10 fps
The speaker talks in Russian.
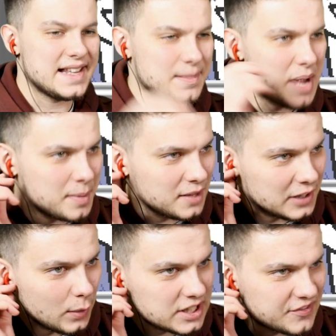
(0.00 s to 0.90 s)
Если бы я был
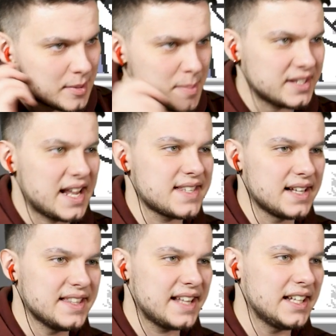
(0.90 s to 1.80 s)
философом, я бы
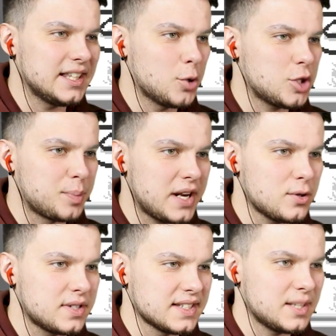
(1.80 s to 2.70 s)
сказал, иногда ты можешь
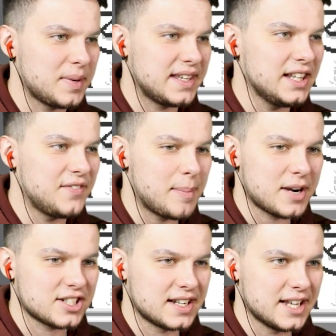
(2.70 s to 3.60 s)
прыгнуть за пределы
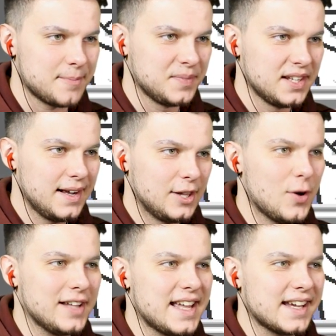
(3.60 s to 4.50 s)
воображения.
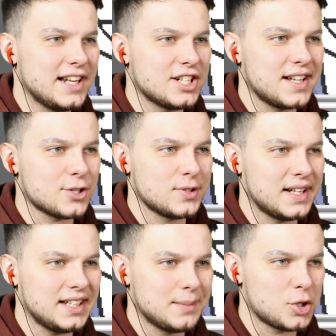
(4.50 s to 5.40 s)
Ну а так я лишь скажу,
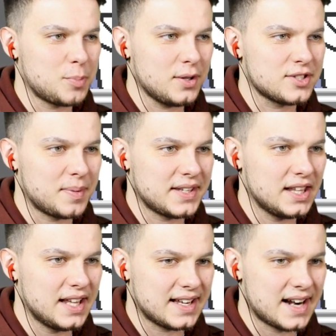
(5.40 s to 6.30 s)
иногда ты можешь прыгнуть за
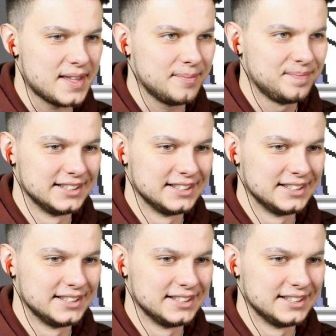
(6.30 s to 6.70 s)
пределы экрана.